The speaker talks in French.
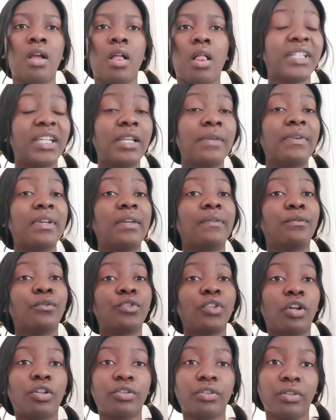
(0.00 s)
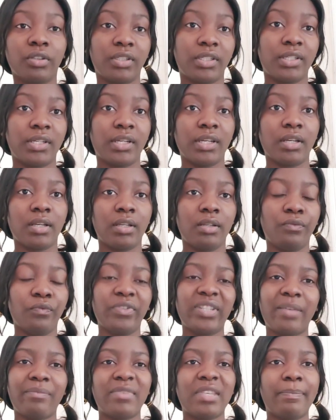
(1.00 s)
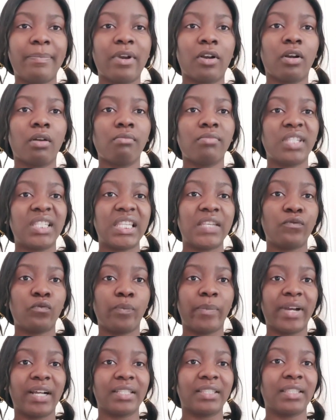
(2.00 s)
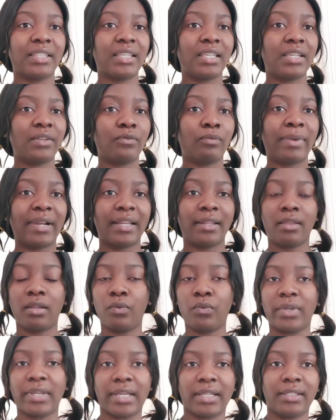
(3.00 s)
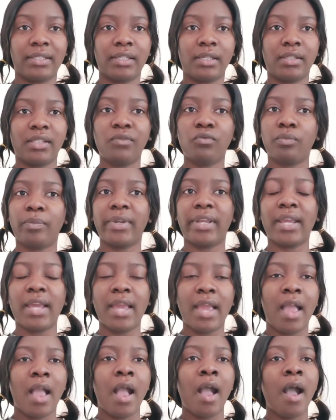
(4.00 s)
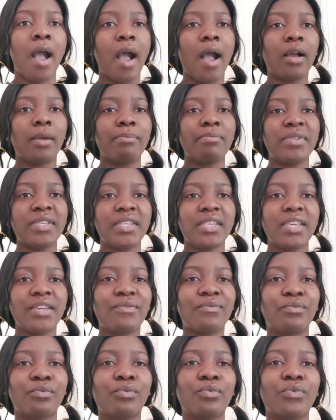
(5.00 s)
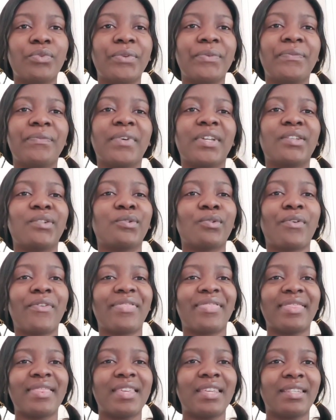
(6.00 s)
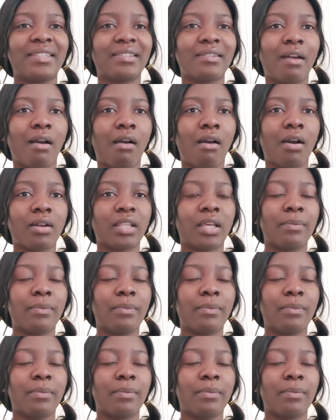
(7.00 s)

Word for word: Vous allez faire votre entretien. Ne vous habillez pas comme si vous partez, vous allez dans le quartier. S'il vous plaît, habillez-vous de façon décente,